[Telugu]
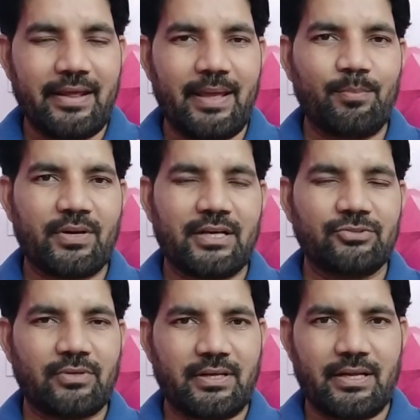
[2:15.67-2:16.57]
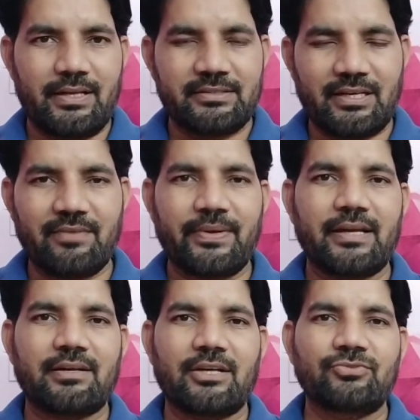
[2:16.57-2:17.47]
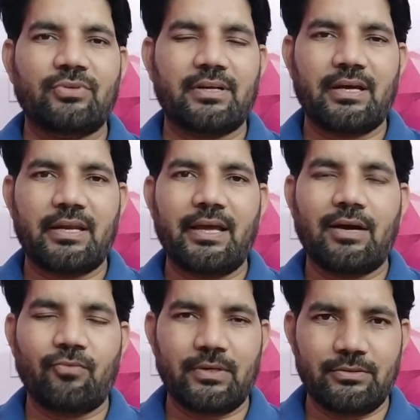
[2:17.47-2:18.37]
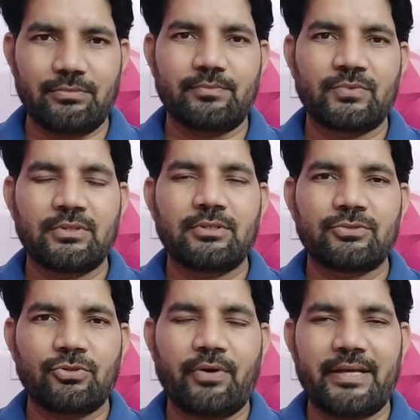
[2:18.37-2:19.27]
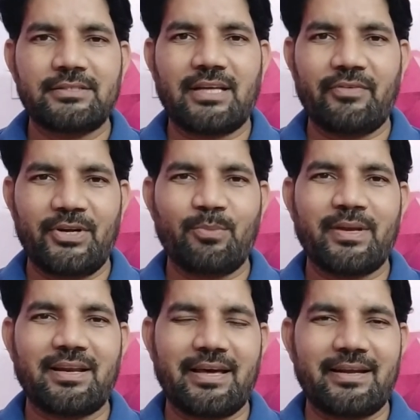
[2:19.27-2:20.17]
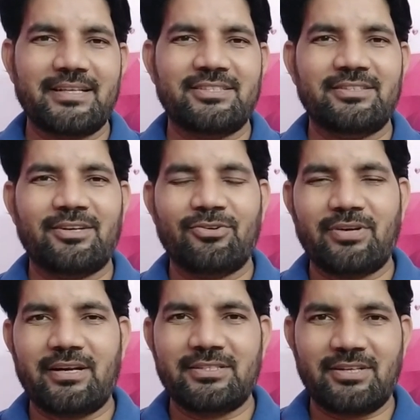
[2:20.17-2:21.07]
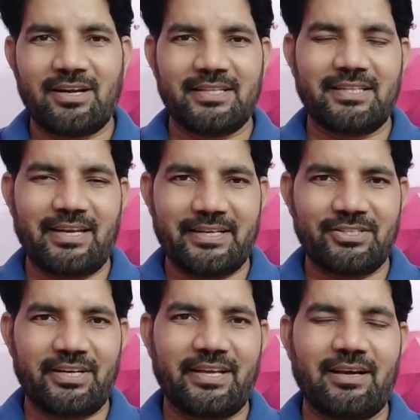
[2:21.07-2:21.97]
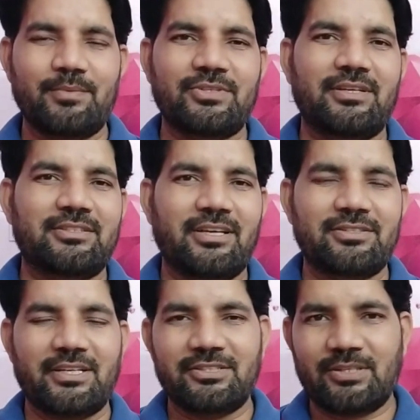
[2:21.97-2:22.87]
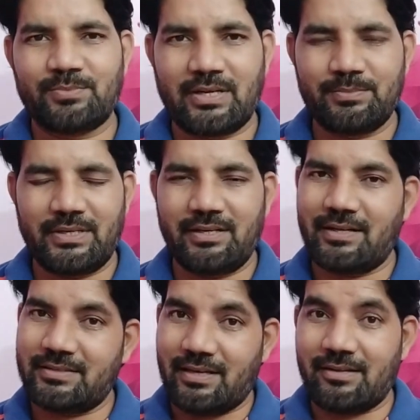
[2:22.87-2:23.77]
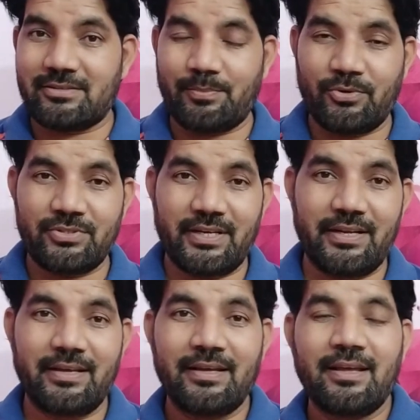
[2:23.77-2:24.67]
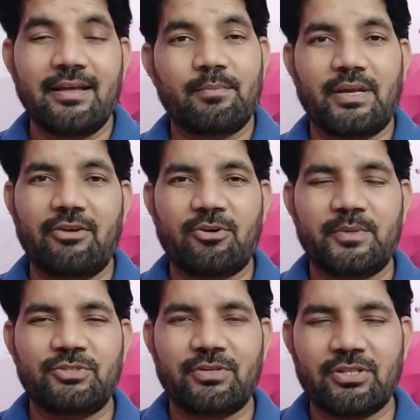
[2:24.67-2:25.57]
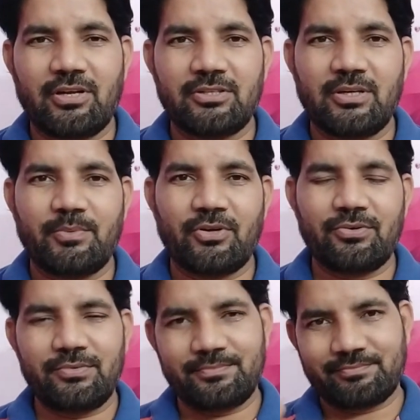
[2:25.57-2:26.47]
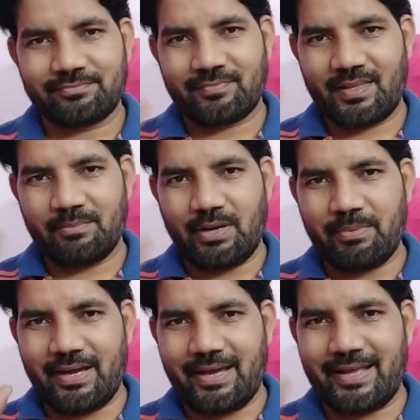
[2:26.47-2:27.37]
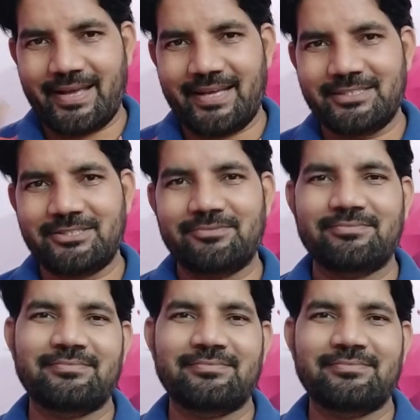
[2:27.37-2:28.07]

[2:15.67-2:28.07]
నేమ్ ట్రాన్స్ఫర్ కానీ సర్టిఫికేట్ ట్రాన్స్ఫర్ కానీ అవ్వదు సో గైస్ నా వీడియో మీకు క్లారిటీ ఇచ్చింది అనుకుంటున్నాను ఇచ్చినట్లయితే లైక్ చేయండి కామెంట్ చేయండి షేర్ చేయండి సబ్స్క్రైబ్ చేయండి నా ఛానల్ సపోర్ట్ చేయండి మళ్ళీ ఒక మంచి వీడియోతో కలుగుతాం అప్పటివరకు బాయ్ బాయ్ గైస్